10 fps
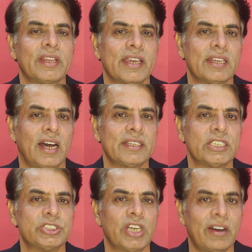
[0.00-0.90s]
बल्कि ईरान
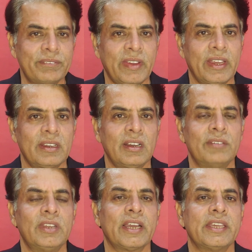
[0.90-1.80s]
ने शाम में
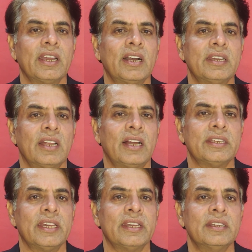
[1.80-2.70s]
हमला किया
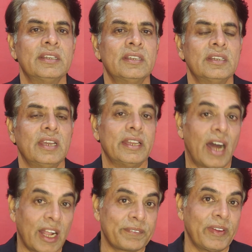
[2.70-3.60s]
ईरान ने
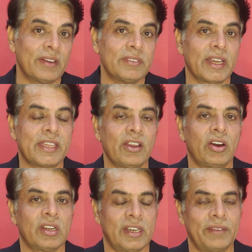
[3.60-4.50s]
इराक पर हमला किया
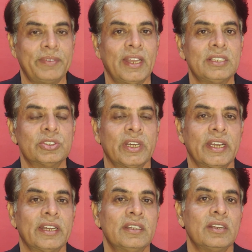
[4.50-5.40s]
और अराबेल जो
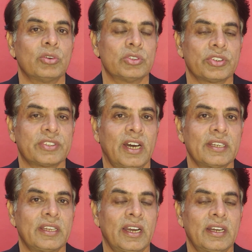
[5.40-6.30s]
है
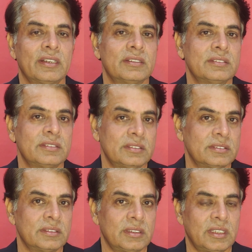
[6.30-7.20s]
कुर्दस्तान का
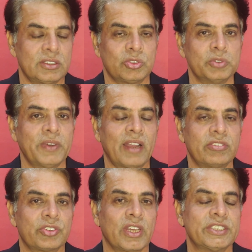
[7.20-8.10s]
का जो सूबा है
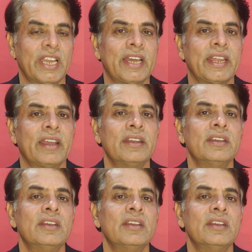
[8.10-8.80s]
उसका शहर है